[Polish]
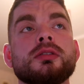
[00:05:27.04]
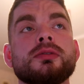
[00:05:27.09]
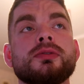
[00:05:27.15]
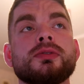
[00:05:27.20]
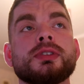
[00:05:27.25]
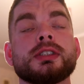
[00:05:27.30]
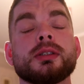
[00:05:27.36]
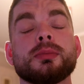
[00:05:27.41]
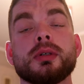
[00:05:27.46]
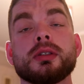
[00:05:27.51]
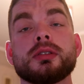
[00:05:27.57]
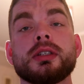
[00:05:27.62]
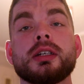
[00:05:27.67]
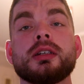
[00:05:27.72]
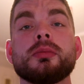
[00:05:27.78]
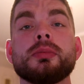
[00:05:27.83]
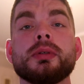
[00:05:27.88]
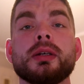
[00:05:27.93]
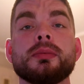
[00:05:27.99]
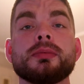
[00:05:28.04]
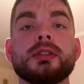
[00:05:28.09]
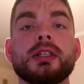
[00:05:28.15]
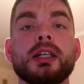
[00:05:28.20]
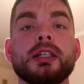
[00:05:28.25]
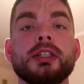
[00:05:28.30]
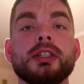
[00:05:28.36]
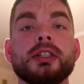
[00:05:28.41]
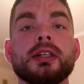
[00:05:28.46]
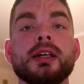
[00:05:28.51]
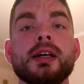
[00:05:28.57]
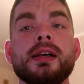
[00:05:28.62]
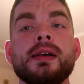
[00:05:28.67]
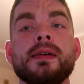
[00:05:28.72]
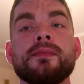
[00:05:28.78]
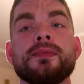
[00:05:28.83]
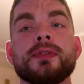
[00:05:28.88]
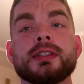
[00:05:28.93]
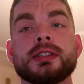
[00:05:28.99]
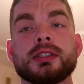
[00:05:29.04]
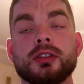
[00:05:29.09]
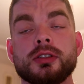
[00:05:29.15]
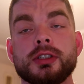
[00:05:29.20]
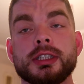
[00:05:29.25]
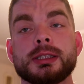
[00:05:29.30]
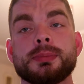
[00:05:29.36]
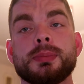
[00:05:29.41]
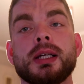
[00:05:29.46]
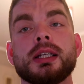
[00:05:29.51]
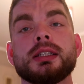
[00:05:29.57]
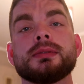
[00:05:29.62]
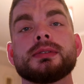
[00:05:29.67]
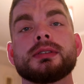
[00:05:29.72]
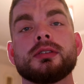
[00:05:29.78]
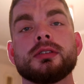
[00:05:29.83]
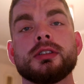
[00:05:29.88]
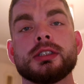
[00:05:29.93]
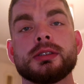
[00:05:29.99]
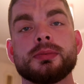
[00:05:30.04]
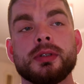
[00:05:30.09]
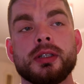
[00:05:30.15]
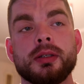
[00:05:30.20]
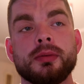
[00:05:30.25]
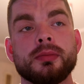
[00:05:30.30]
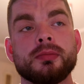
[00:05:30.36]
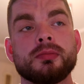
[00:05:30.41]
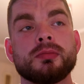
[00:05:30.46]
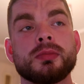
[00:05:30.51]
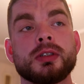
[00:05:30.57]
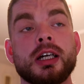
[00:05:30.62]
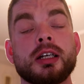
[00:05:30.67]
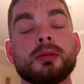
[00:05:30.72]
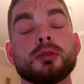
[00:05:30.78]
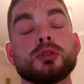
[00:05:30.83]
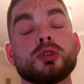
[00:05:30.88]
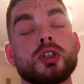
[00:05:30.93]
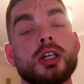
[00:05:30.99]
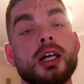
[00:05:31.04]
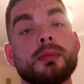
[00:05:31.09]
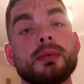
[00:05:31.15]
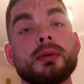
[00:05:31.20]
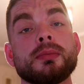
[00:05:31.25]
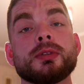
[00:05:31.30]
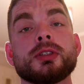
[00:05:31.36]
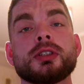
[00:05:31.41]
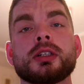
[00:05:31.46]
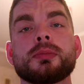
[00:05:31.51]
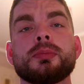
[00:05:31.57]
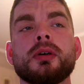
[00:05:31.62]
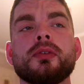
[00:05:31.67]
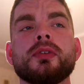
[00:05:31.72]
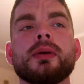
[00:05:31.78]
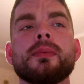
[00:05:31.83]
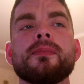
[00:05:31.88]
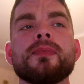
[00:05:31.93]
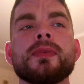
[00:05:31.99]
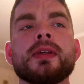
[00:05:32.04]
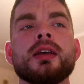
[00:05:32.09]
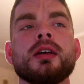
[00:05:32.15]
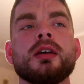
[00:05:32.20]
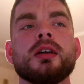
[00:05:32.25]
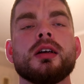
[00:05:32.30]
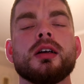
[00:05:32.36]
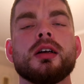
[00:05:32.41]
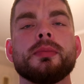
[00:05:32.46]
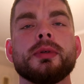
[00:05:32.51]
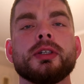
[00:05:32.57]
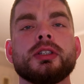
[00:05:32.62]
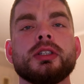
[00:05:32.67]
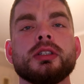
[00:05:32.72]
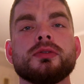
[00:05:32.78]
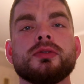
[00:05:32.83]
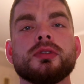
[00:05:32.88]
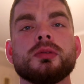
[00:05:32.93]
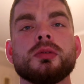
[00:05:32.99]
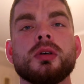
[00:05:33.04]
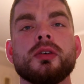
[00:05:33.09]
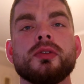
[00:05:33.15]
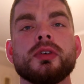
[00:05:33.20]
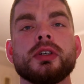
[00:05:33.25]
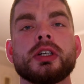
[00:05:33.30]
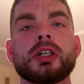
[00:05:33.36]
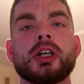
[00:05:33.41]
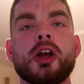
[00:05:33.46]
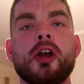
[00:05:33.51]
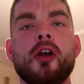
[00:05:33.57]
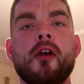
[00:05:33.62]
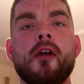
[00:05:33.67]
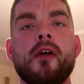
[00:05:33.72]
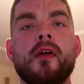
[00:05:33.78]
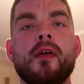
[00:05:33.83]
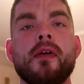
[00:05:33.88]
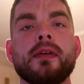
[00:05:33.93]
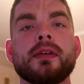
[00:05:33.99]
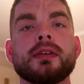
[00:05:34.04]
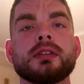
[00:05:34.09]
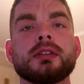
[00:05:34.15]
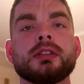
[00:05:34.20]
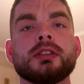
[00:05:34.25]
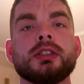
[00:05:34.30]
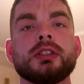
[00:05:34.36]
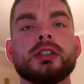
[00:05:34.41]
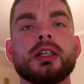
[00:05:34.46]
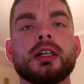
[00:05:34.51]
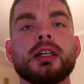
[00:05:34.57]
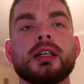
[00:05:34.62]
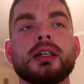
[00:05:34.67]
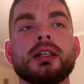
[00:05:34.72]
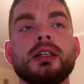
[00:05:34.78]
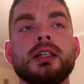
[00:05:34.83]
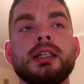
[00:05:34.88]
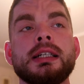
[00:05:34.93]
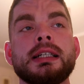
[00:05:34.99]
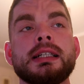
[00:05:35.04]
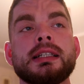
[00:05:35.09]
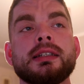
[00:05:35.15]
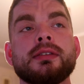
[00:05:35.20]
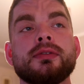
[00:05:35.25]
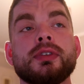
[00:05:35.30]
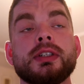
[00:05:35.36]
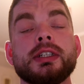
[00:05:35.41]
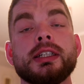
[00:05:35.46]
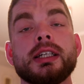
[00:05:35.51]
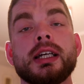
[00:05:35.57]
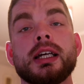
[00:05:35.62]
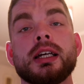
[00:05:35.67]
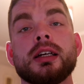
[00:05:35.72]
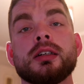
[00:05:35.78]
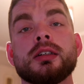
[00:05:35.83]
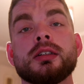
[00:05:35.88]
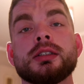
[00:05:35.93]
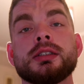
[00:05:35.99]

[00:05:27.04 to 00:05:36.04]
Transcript: w sobotę robiłem trening zgodnie z planem, zgodnie z moim harmonogramem, że tak powiem, e, mięśni dwugłowych, e, gdzie w Rynie